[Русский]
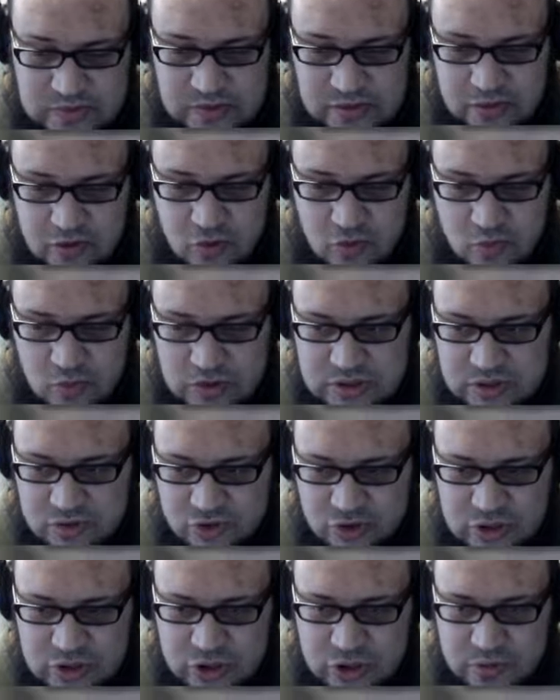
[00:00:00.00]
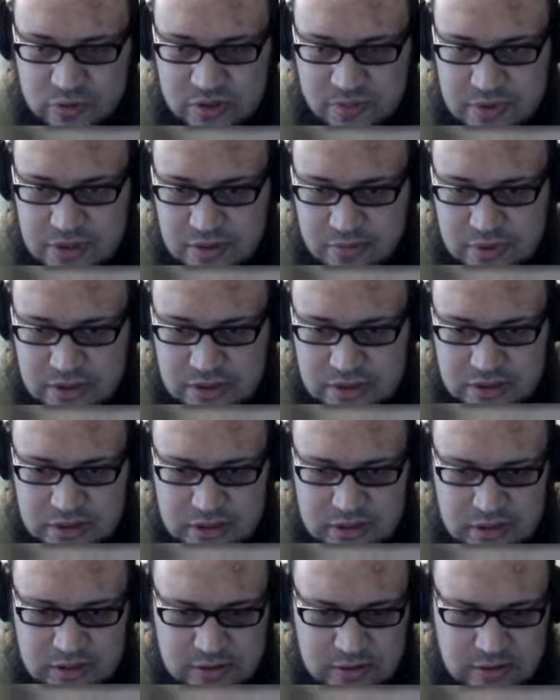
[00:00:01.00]
так его мост уже ничем не перебить.
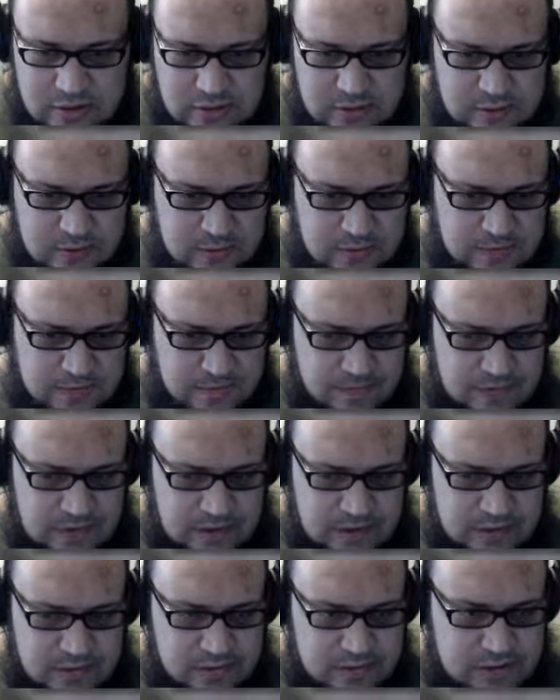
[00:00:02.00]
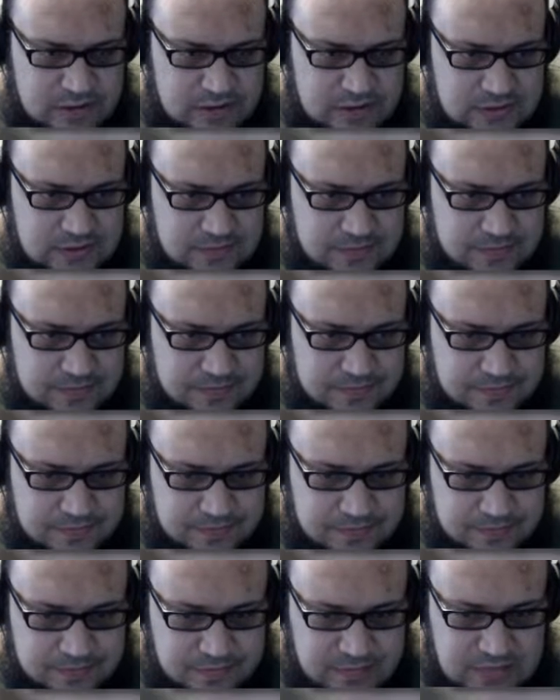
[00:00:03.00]
Да, то есть
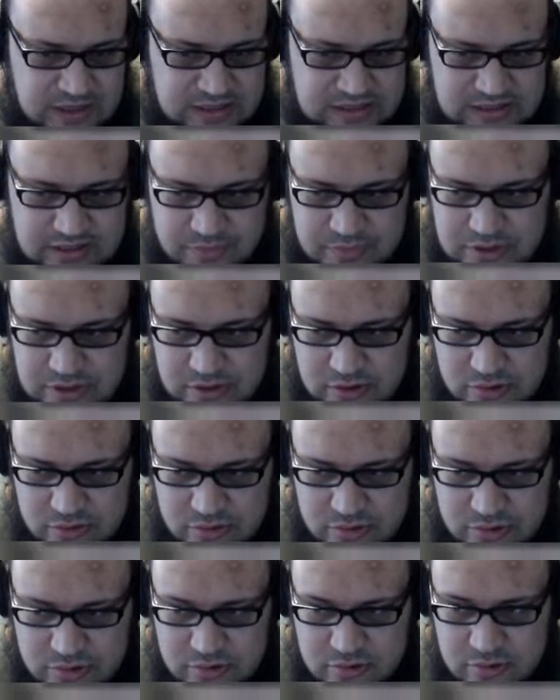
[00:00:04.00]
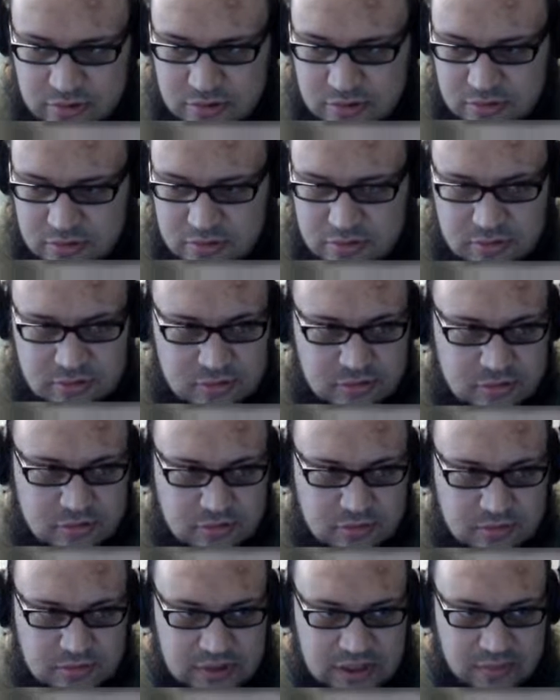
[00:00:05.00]
тест на перегрузку
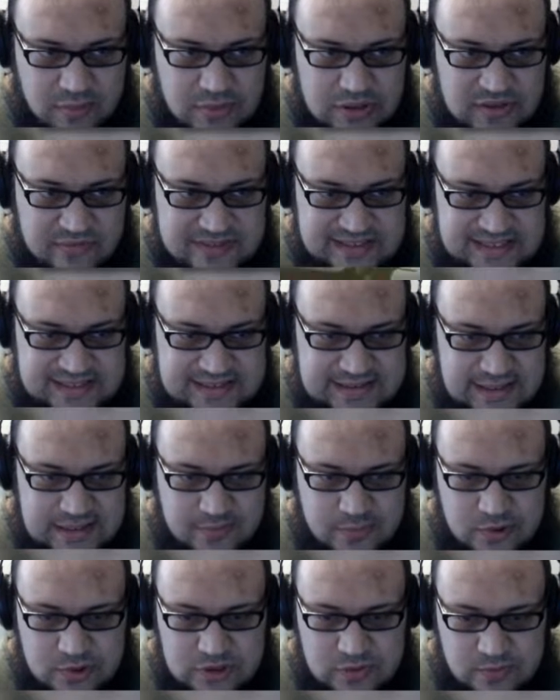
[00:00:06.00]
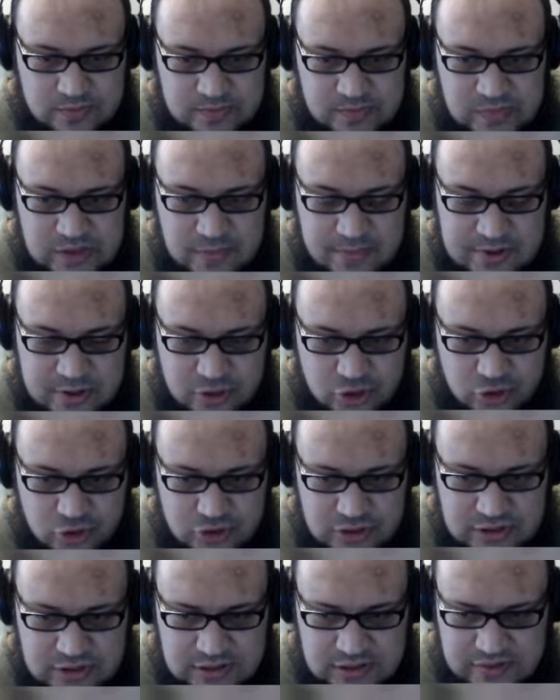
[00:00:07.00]
нам бы не всосать просто
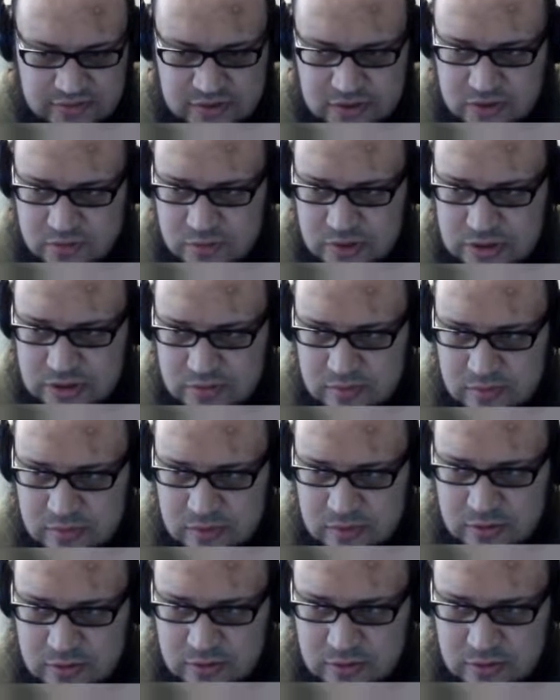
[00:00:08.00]
гипержестко на всем этом.